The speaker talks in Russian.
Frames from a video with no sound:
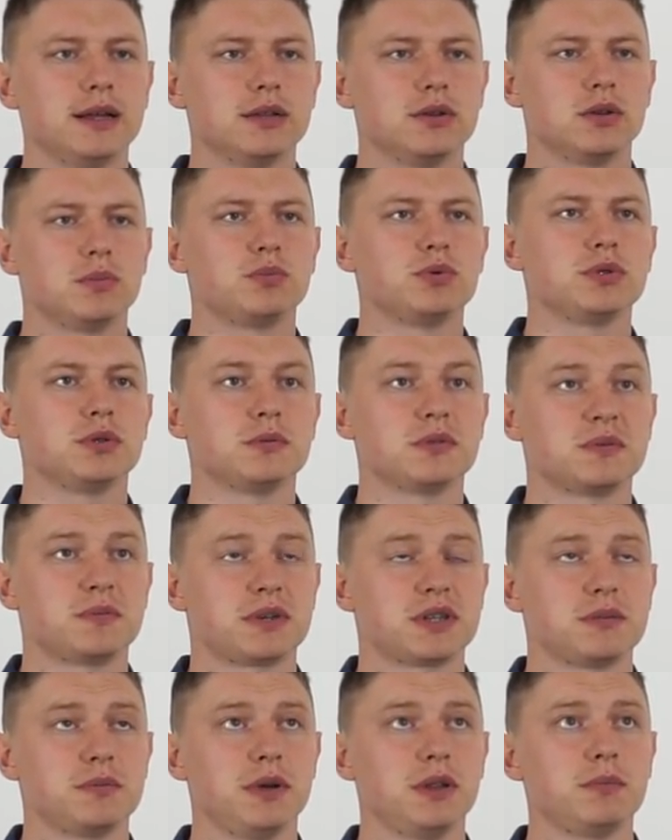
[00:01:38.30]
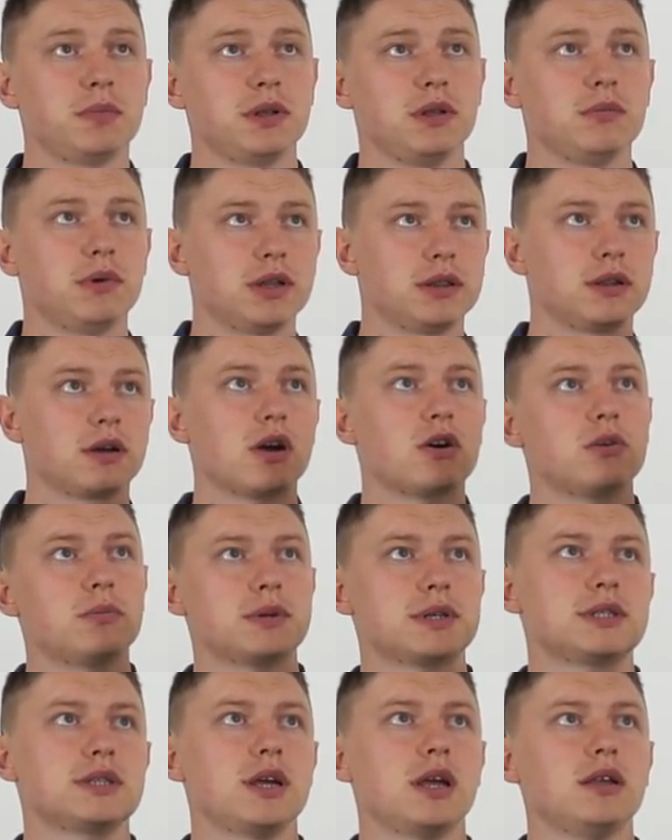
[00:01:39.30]
допустим, спортсмен понимает, на каком
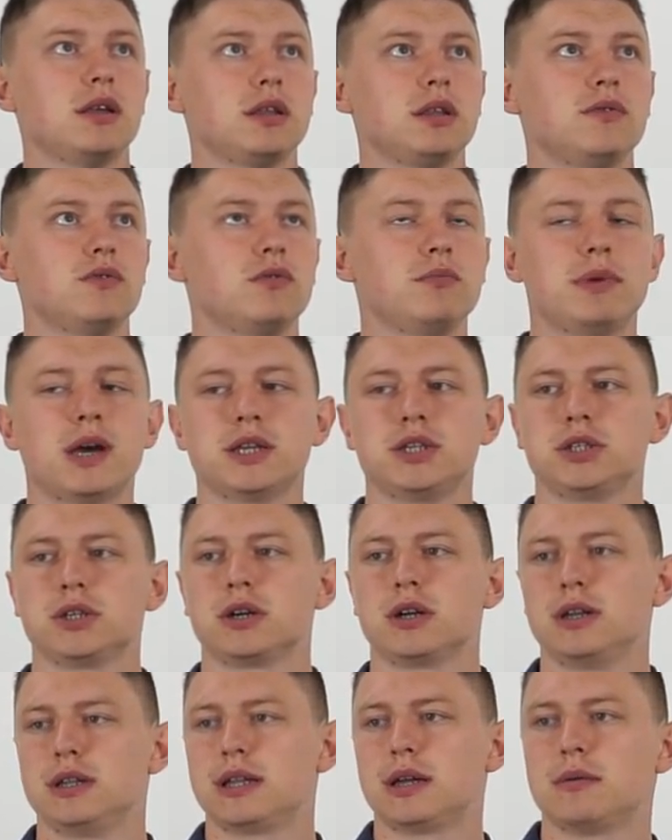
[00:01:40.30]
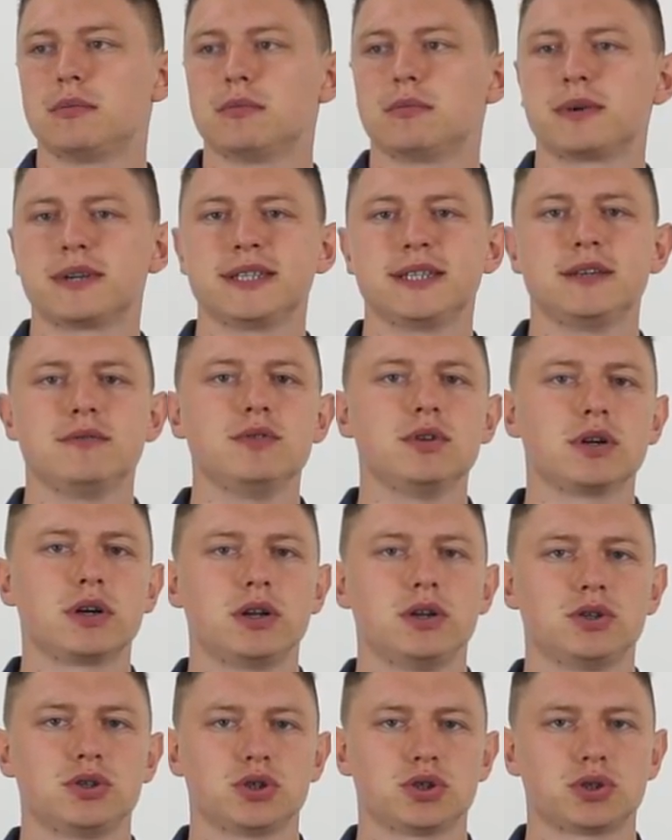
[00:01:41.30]
расстоянии от него мячик или там противник
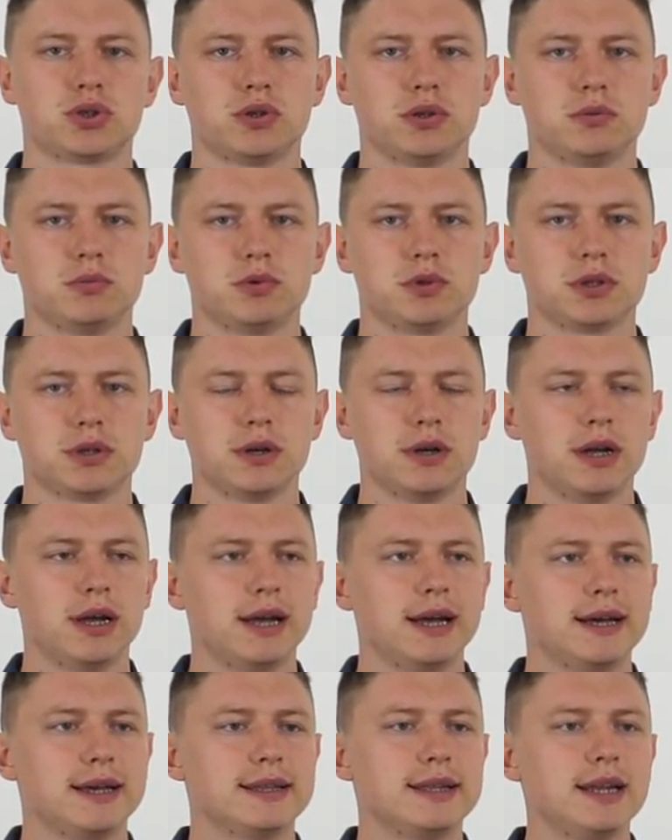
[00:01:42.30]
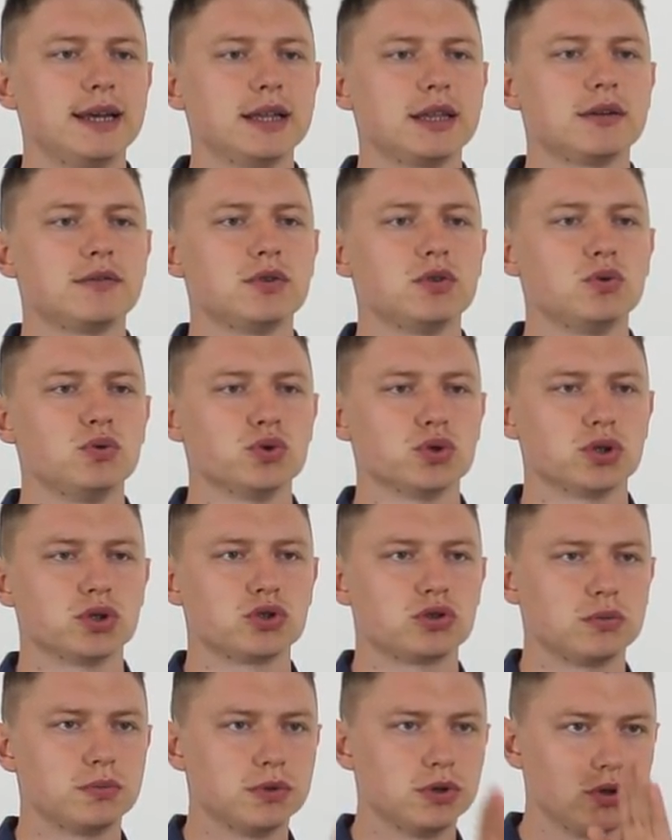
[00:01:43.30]
или еще что-нибудь. Для этого нужно,
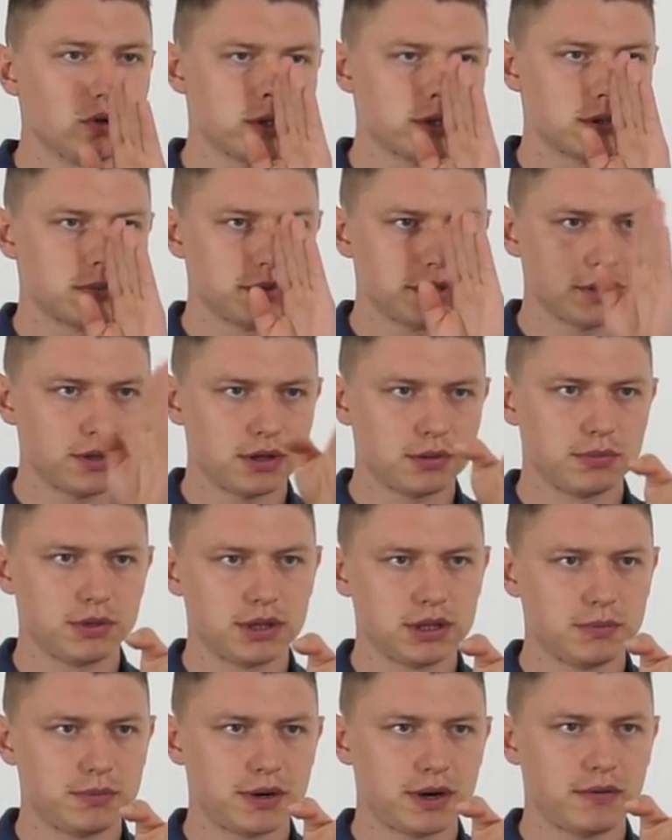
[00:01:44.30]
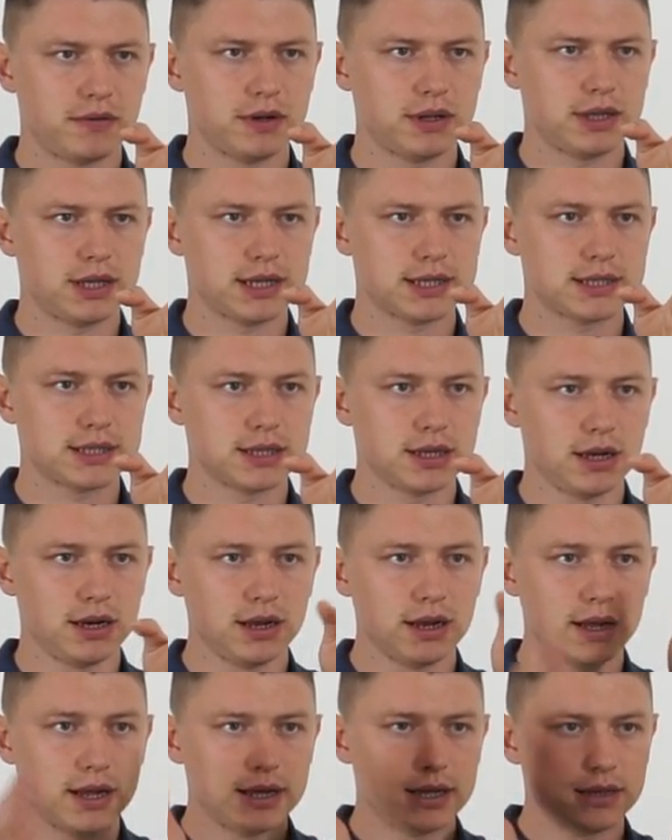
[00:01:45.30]
чтобы носом человек был направлен на
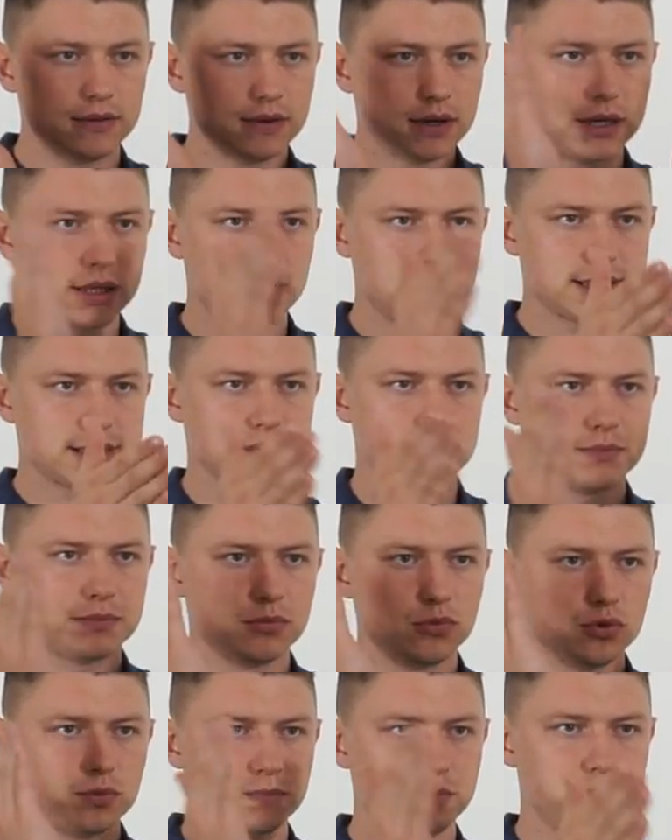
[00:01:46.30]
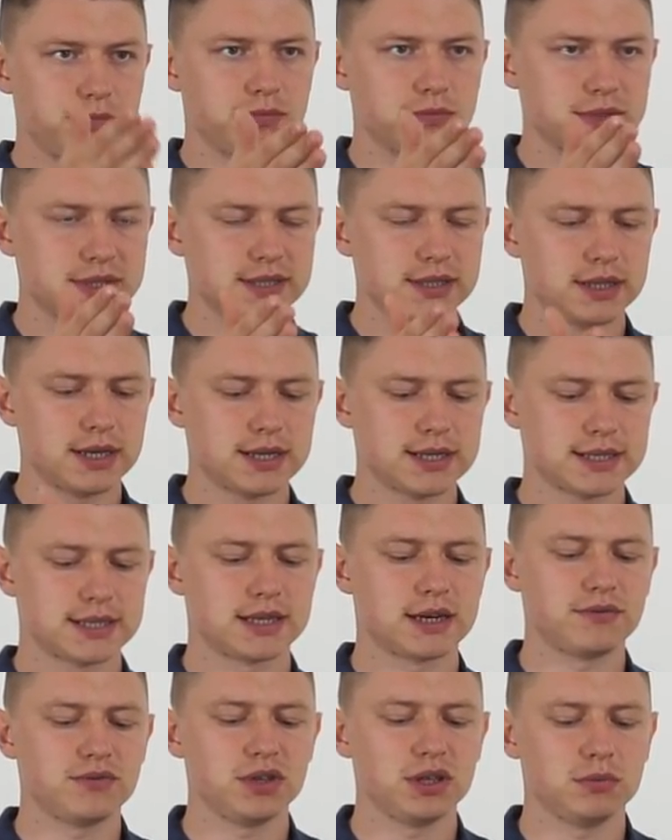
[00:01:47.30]
цель, два глаза ну, на
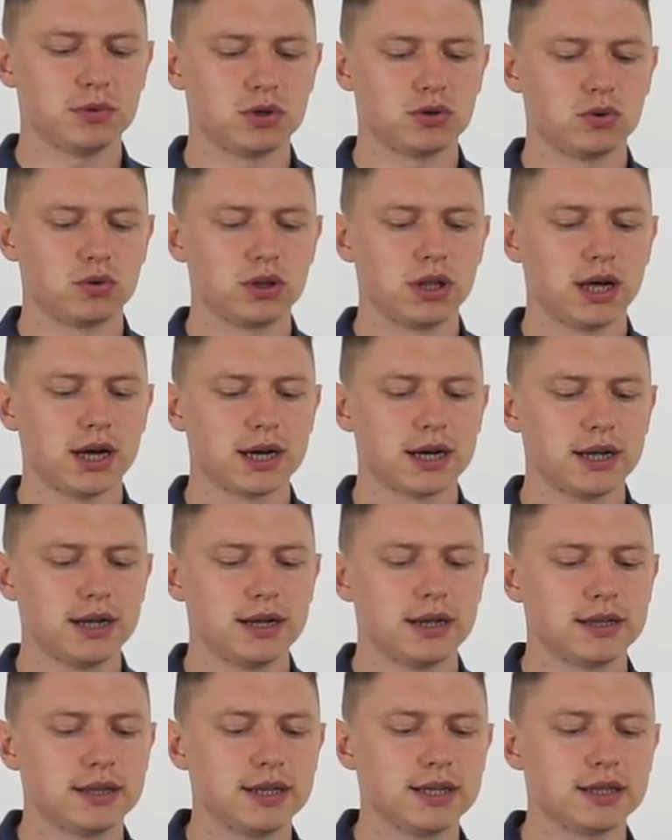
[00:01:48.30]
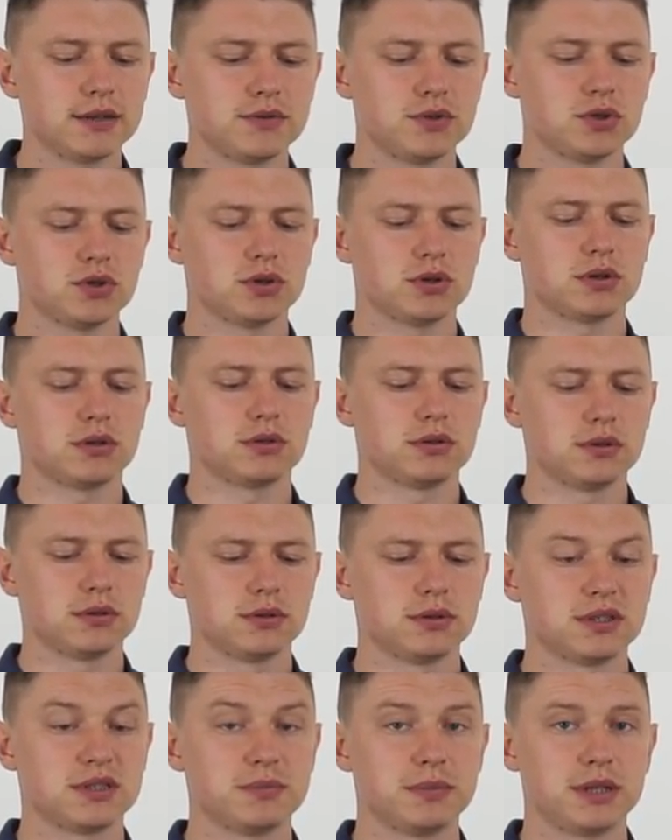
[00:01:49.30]
сравнимых углах на это все
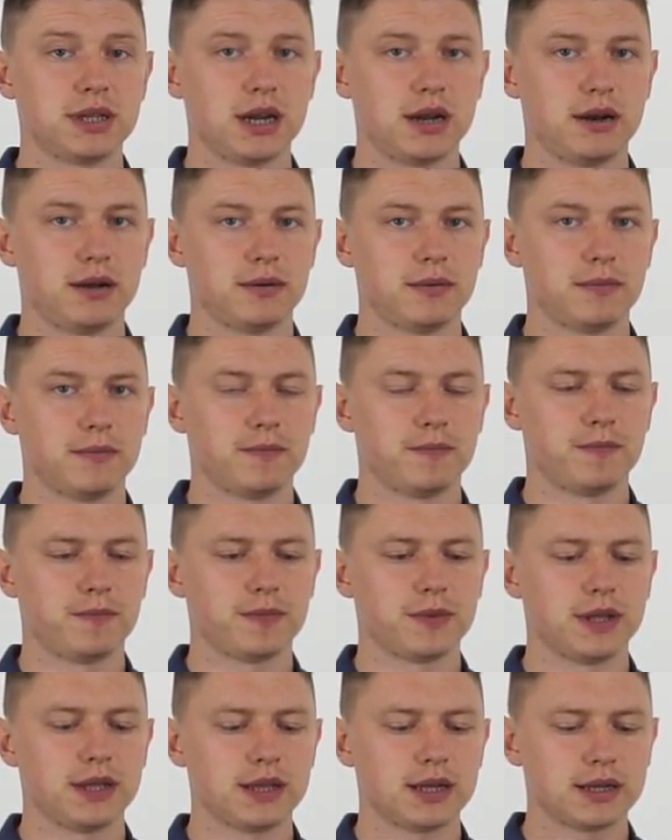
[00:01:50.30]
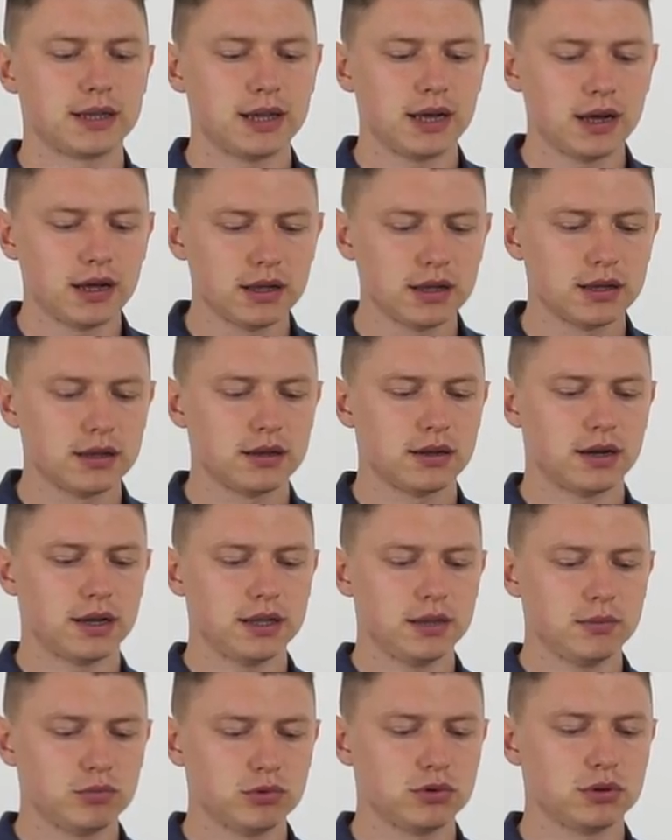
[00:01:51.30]
смотрели. И тогда
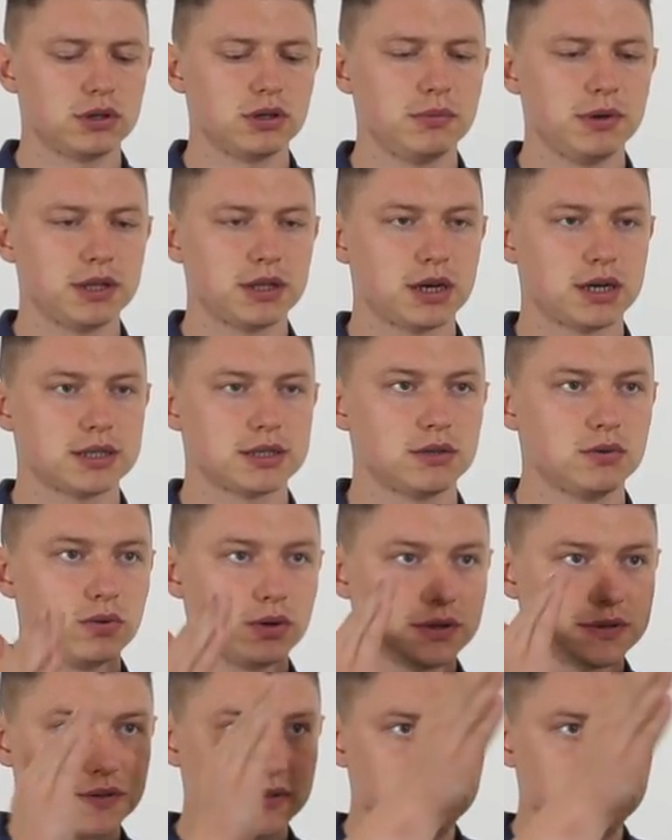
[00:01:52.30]
они будут иметь разный угол в